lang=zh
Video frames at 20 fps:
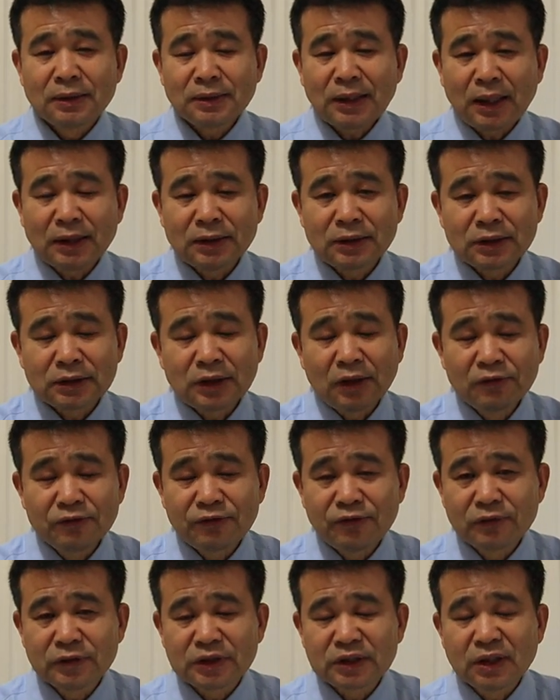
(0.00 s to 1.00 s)
他是
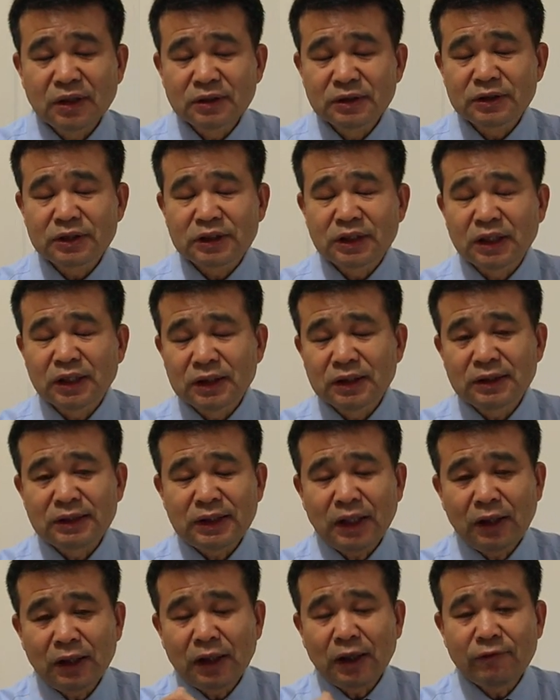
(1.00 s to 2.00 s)
圣父、圣子、圣灵的
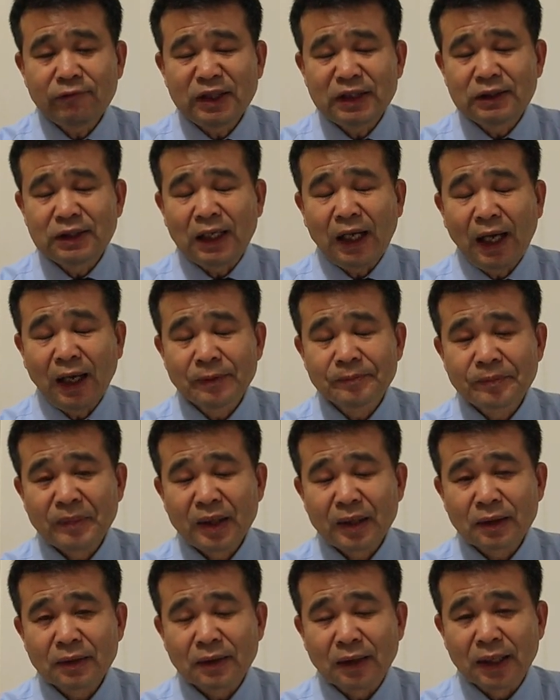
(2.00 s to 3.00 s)
第二个位格。
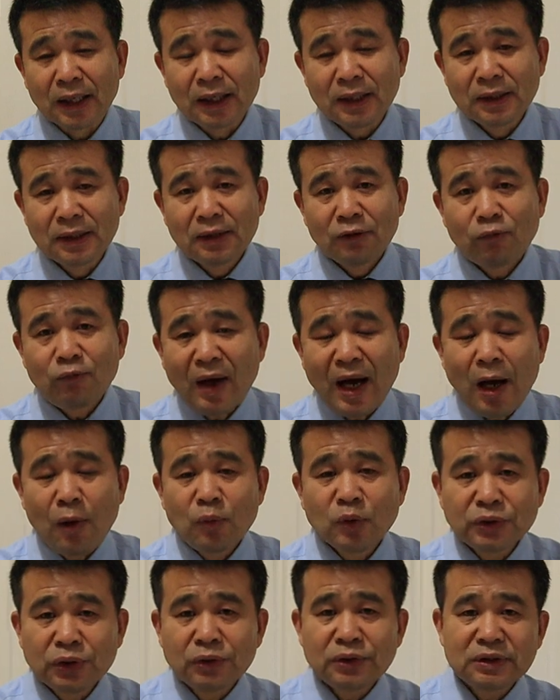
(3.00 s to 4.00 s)
OK，
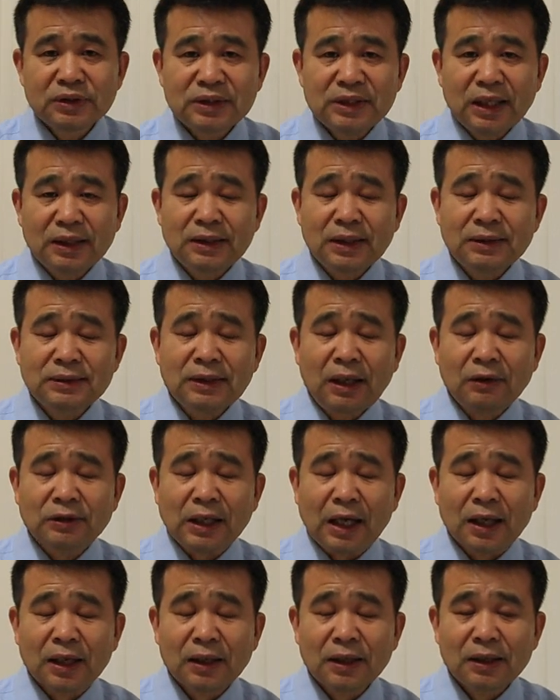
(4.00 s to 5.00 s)
万物都是借着他造
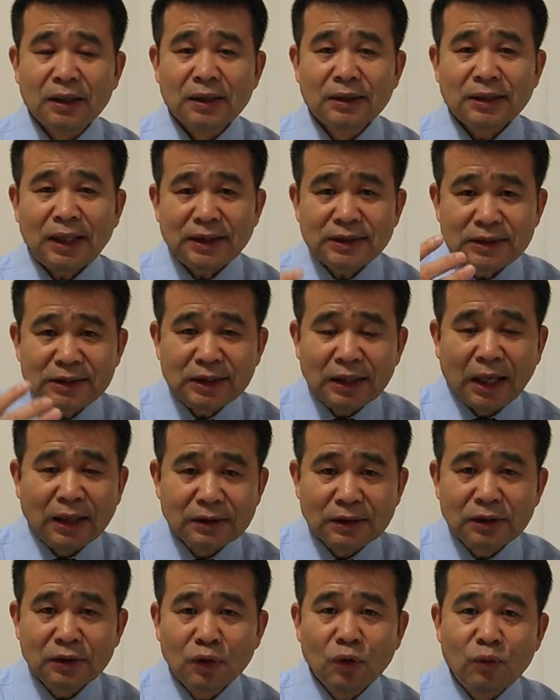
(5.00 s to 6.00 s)
的。他既
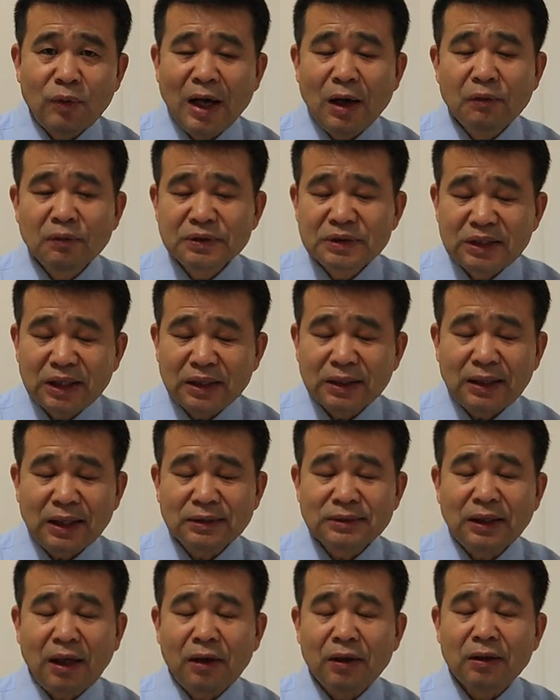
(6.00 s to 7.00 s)
然能够万物借着
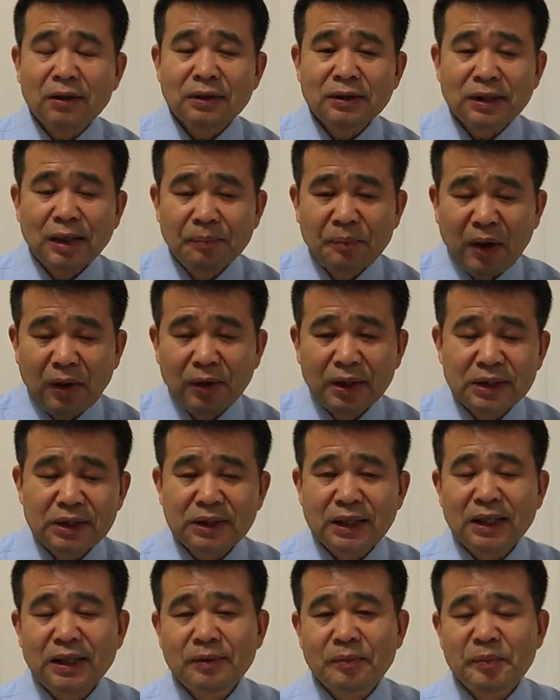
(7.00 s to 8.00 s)
他造，那包括你
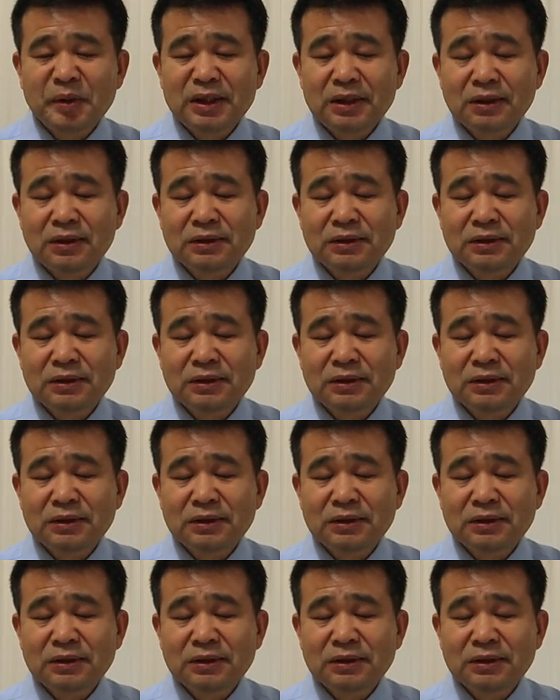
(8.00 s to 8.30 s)
人也被